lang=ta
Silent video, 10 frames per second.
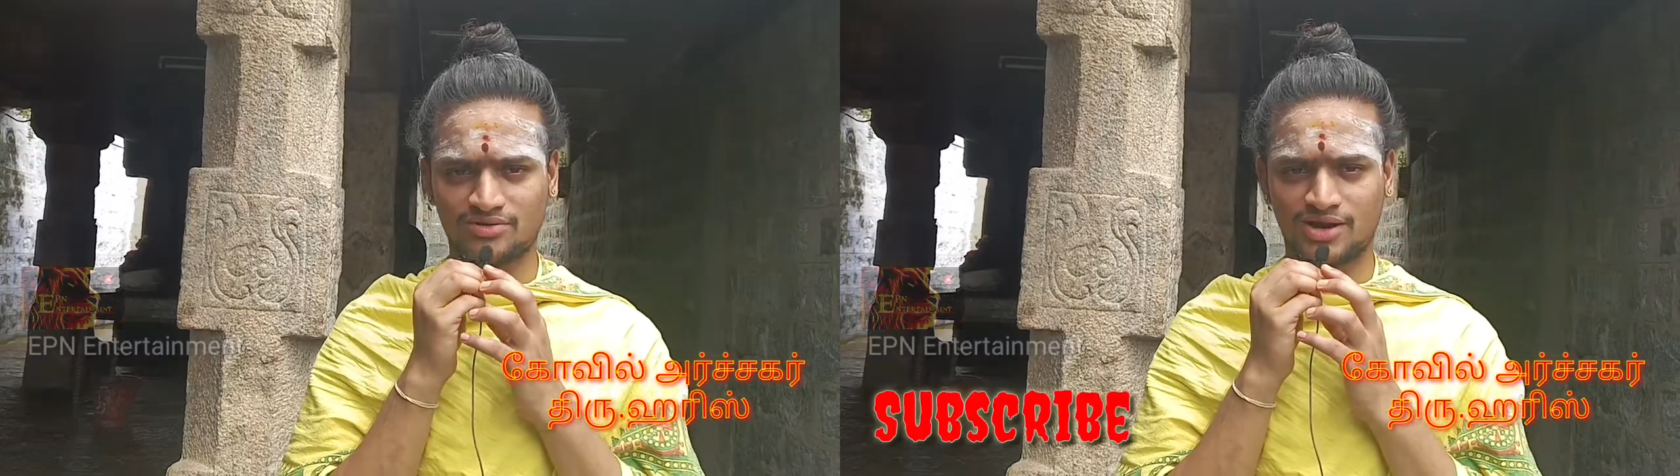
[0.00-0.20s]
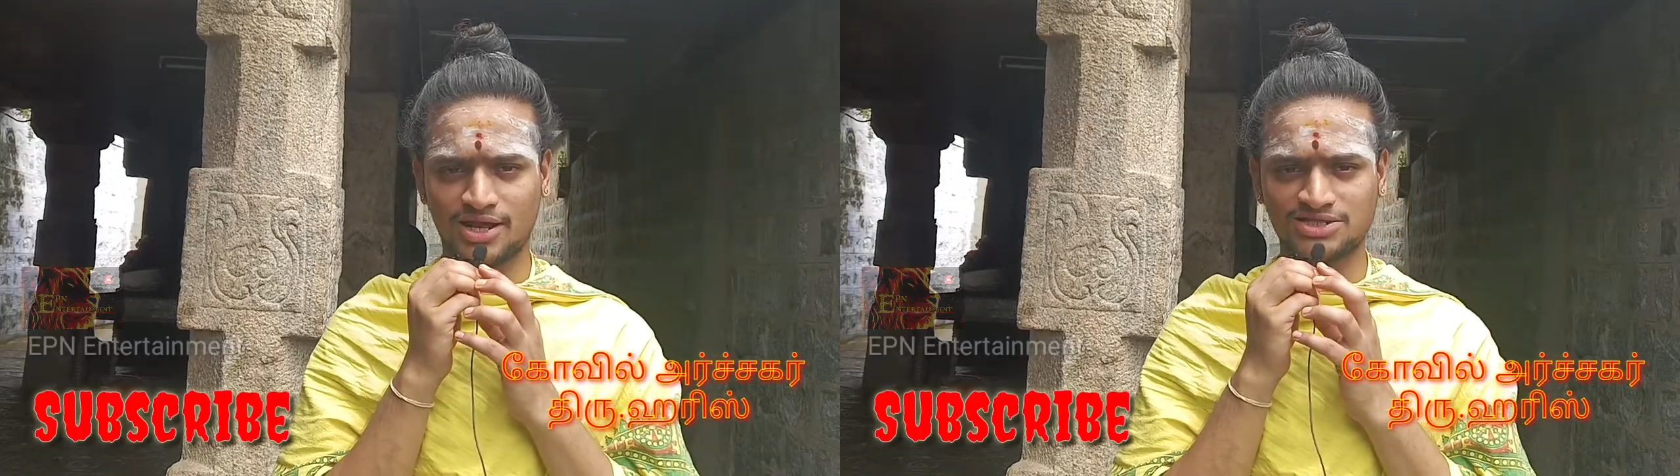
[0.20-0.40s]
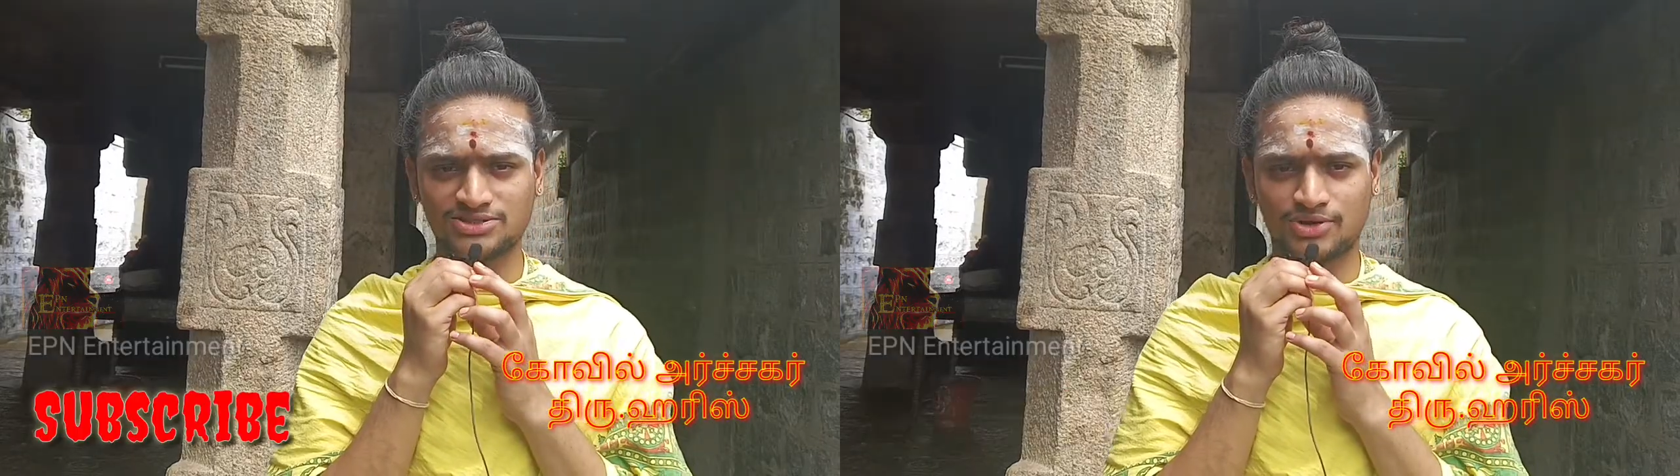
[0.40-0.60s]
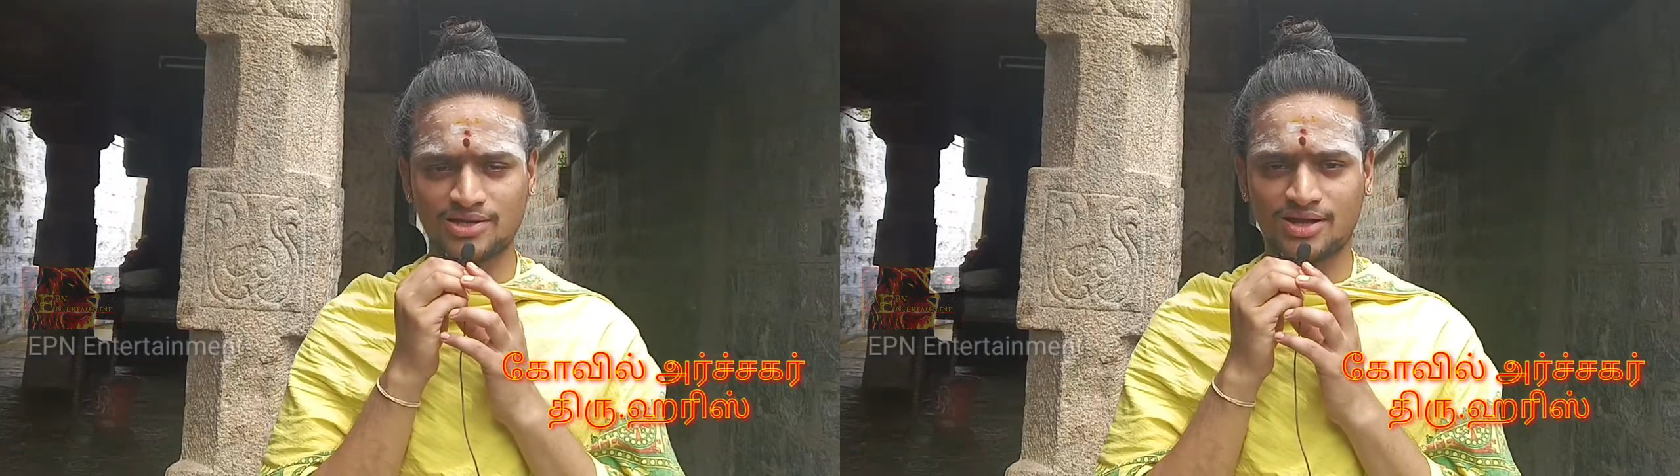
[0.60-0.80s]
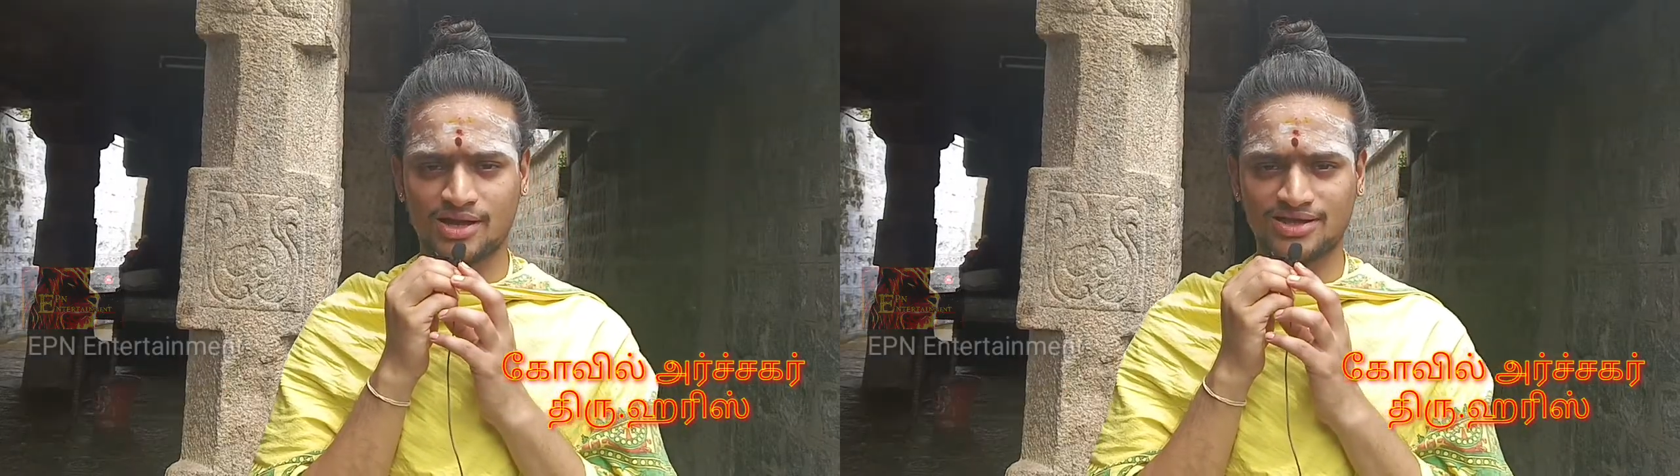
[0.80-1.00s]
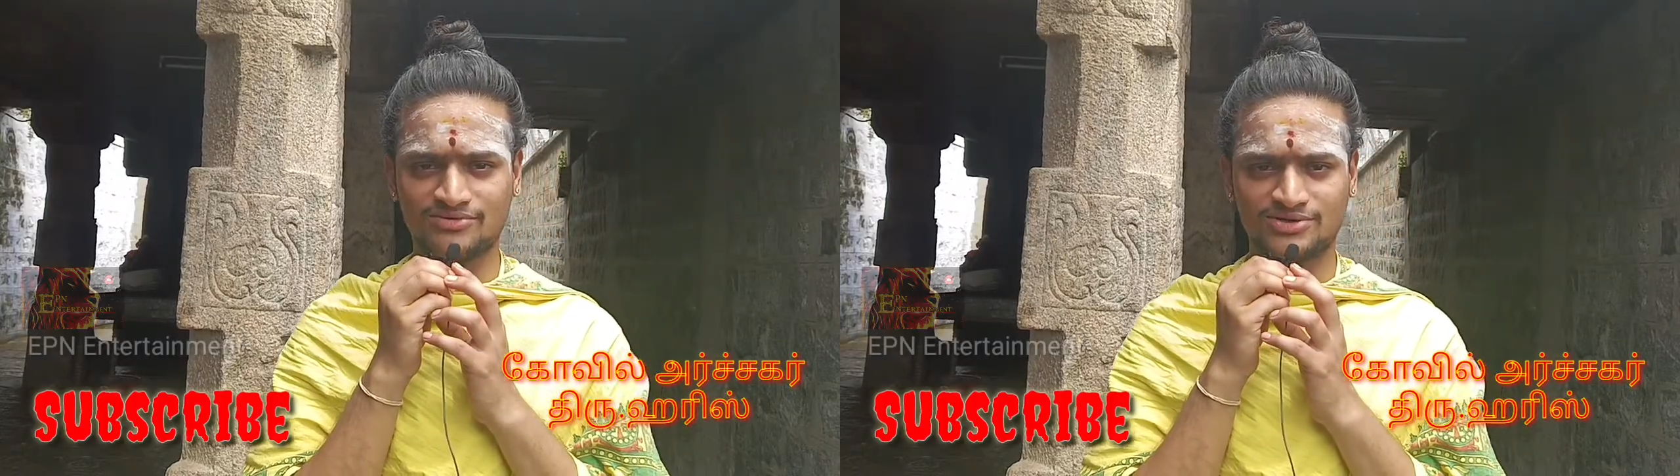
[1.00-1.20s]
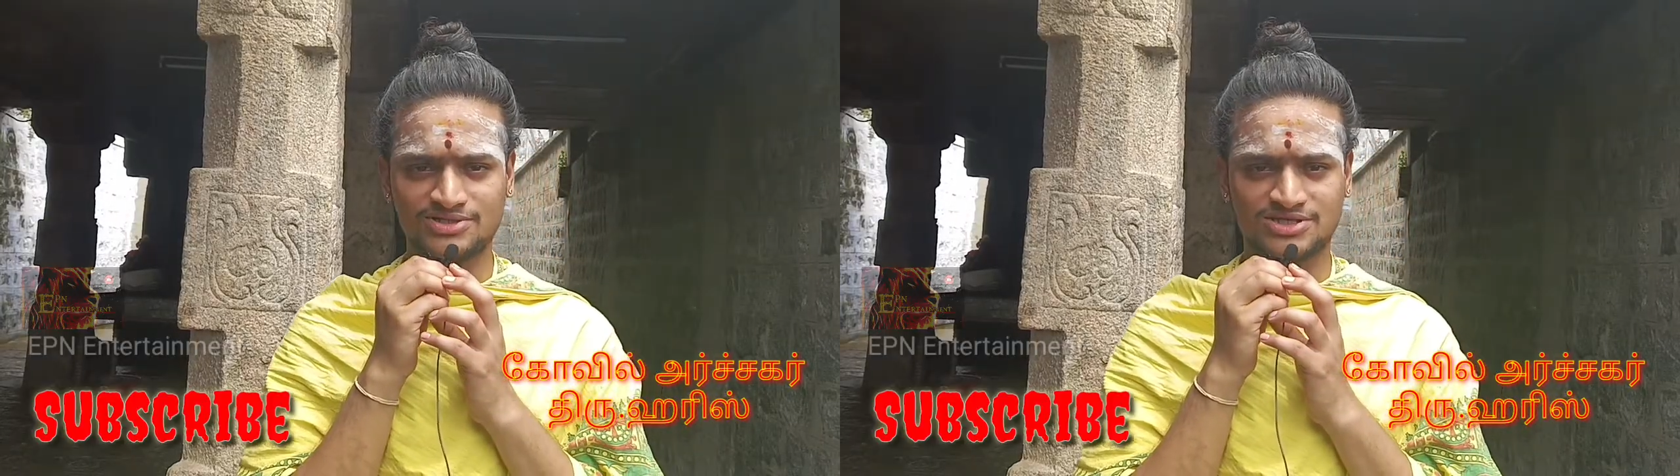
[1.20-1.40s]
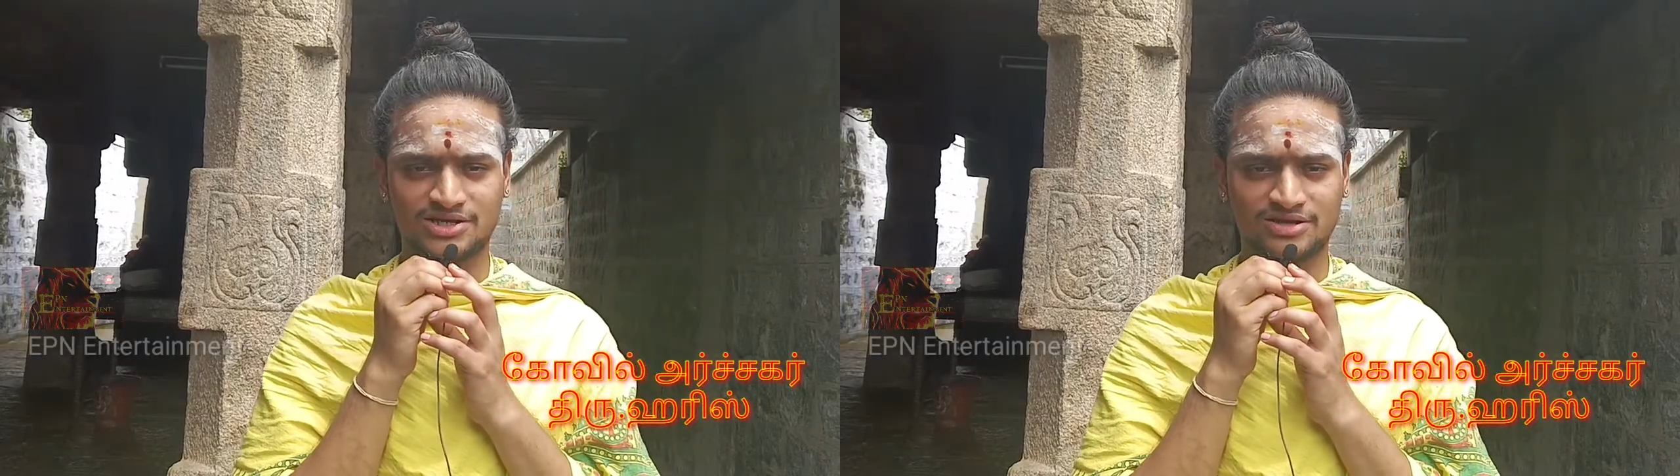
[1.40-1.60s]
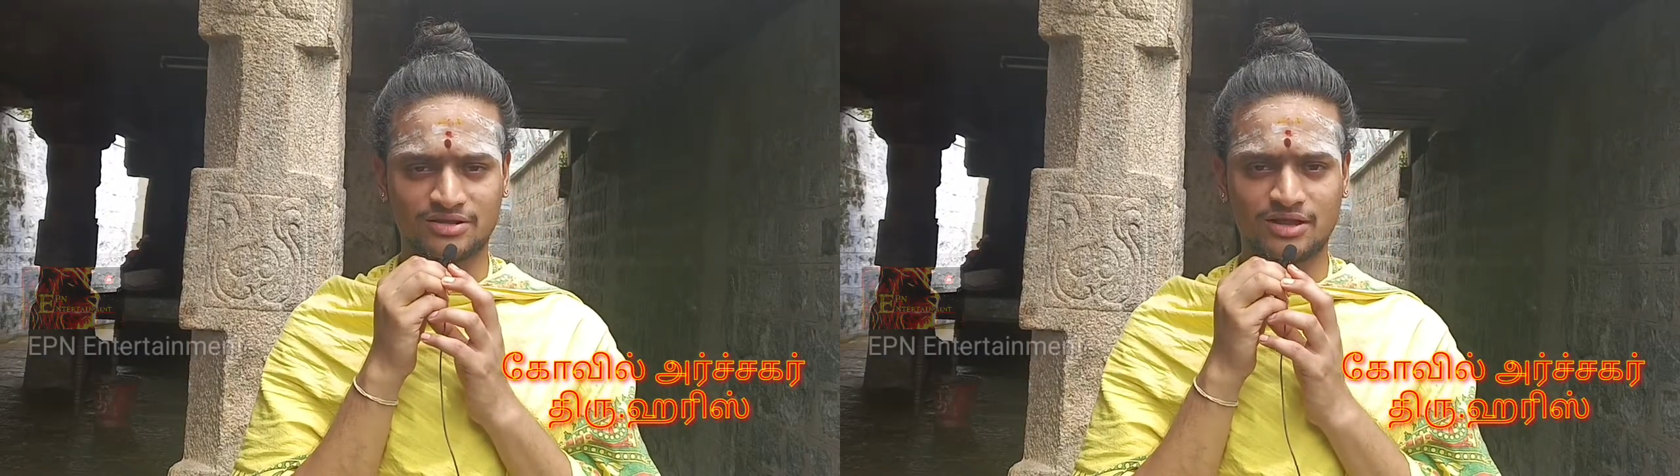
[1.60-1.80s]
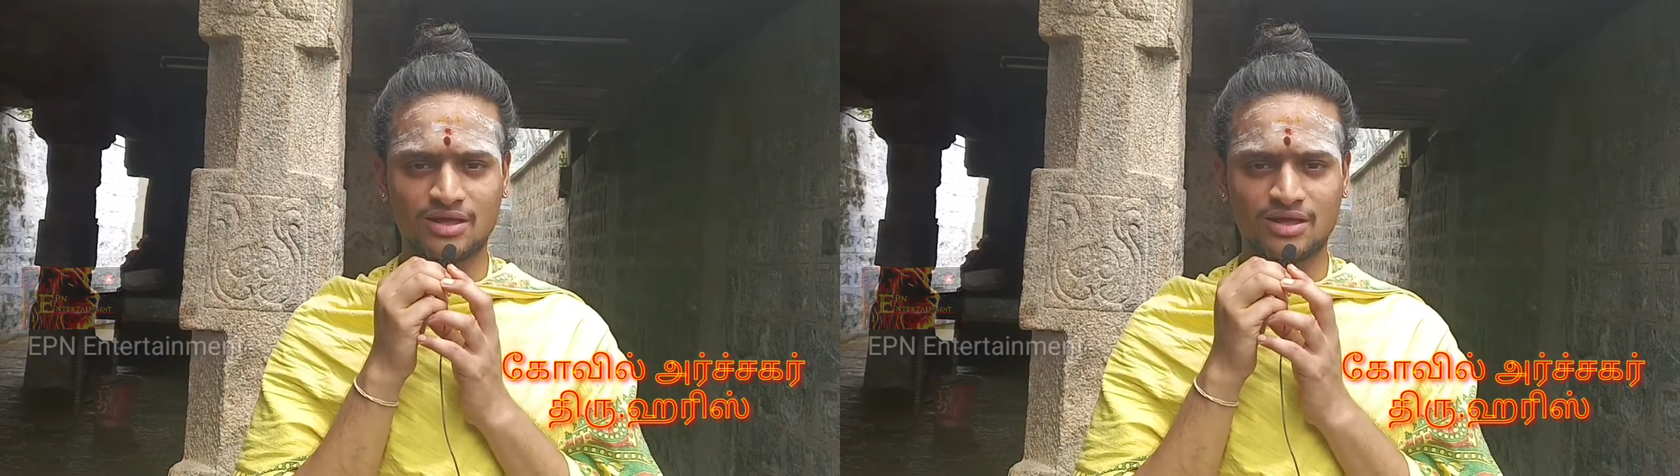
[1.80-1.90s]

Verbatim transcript: வளர்ச்சியுடன் கக்கி விட்டு சென்றது